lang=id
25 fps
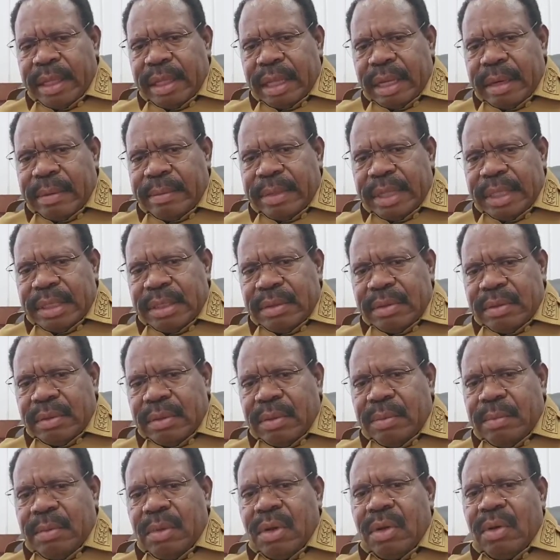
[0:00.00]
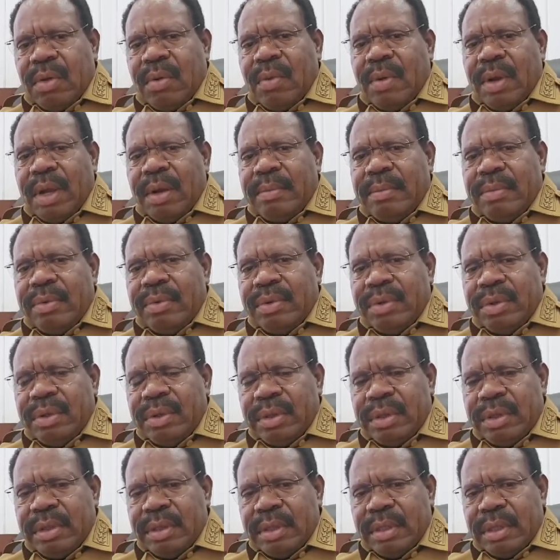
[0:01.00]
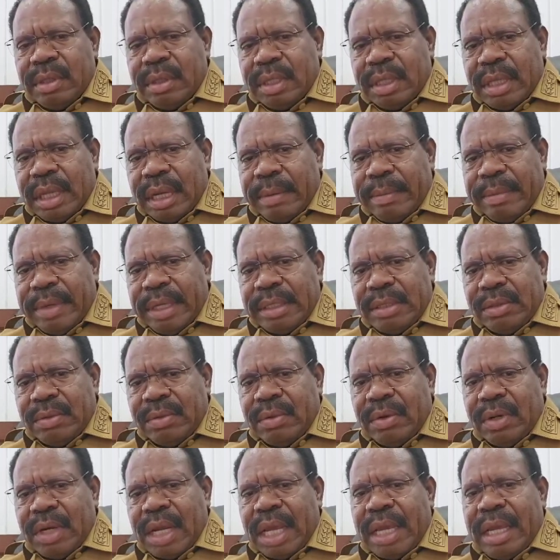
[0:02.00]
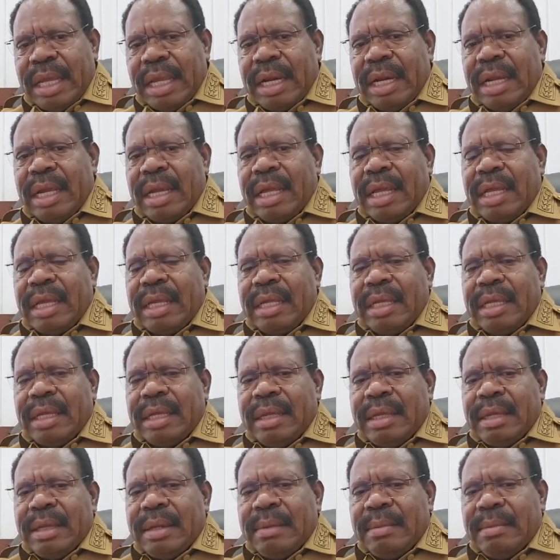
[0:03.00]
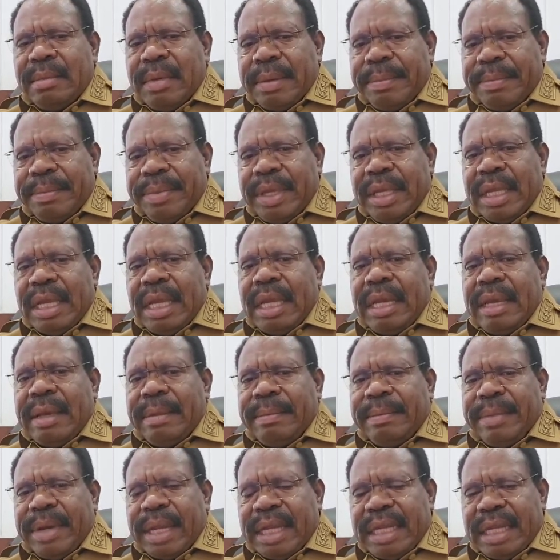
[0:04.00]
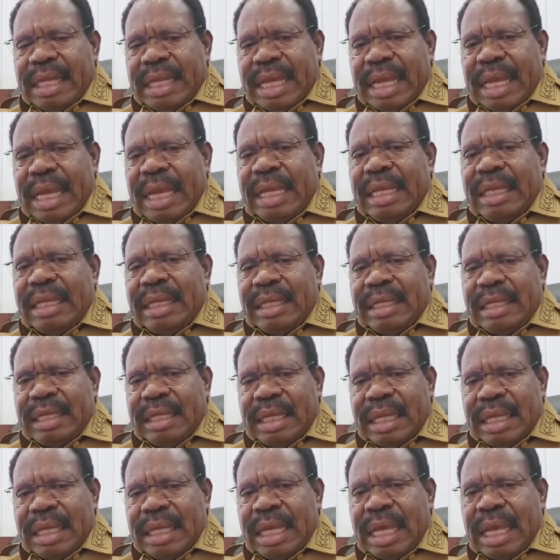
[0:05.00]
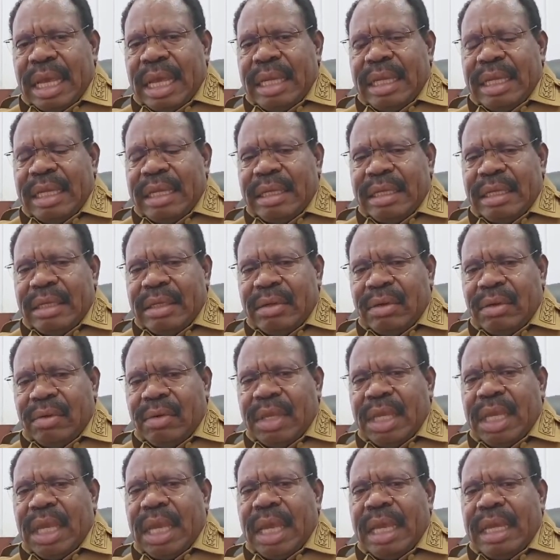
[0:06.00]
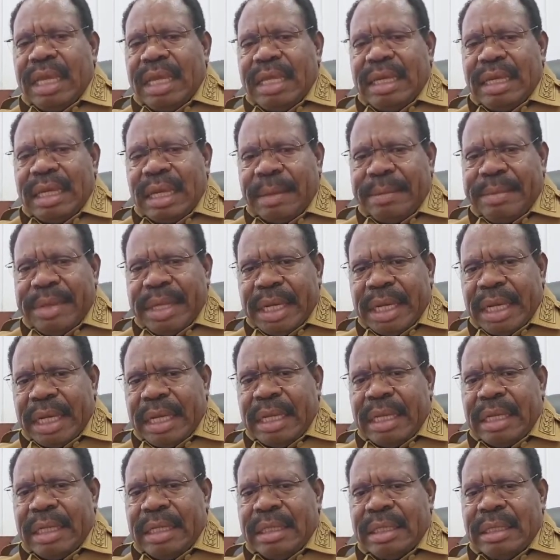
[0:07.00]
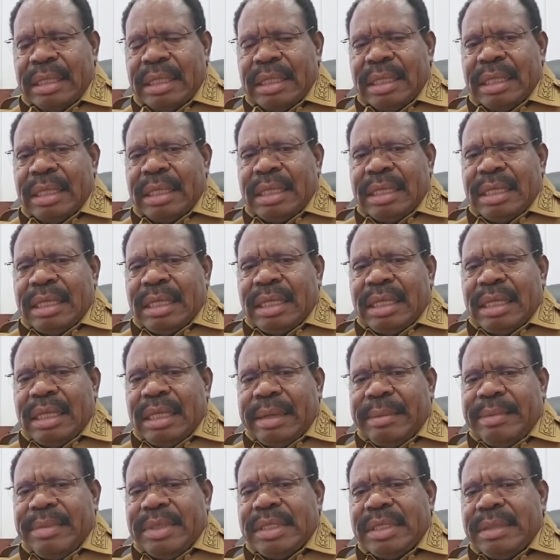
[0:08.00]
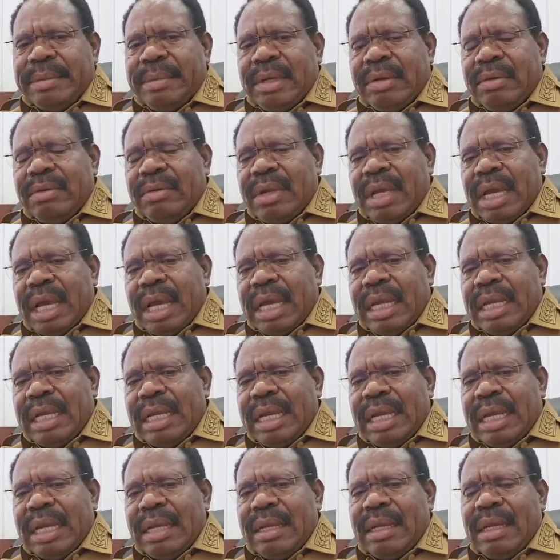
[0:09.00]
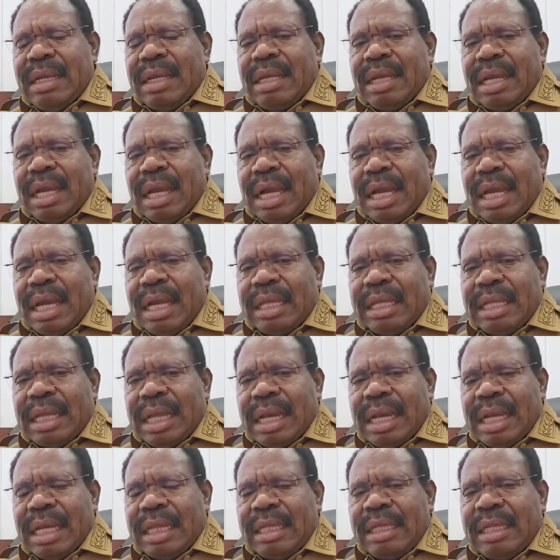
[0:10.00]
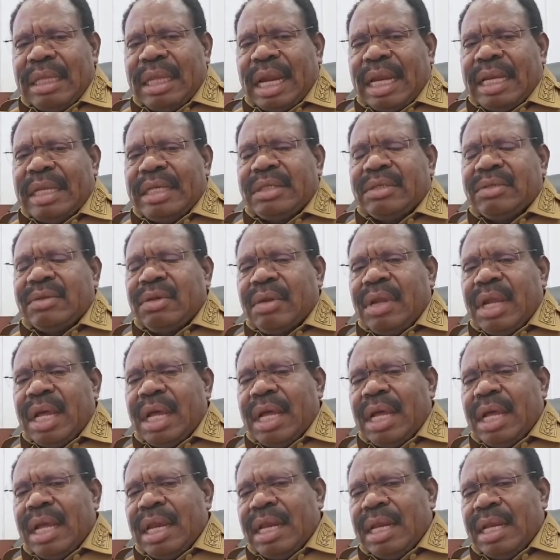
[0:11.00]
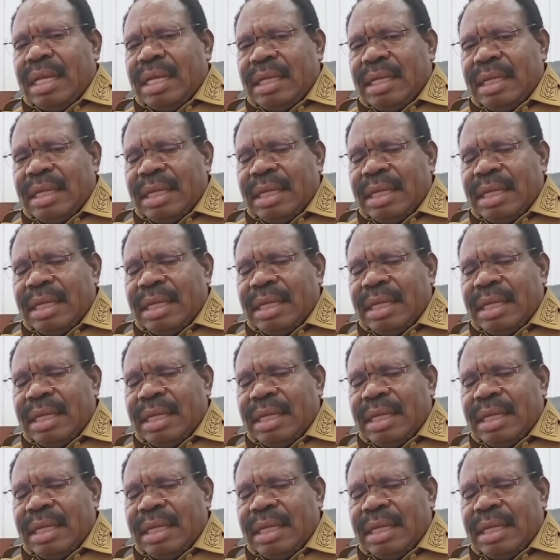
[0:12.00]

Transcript: termasuk Blok Wabu, termasuk daerah Mapia, Paniai, Diai, Dogiai, Nabire, yang bisa menggunakan dengan alat-alat tradisional,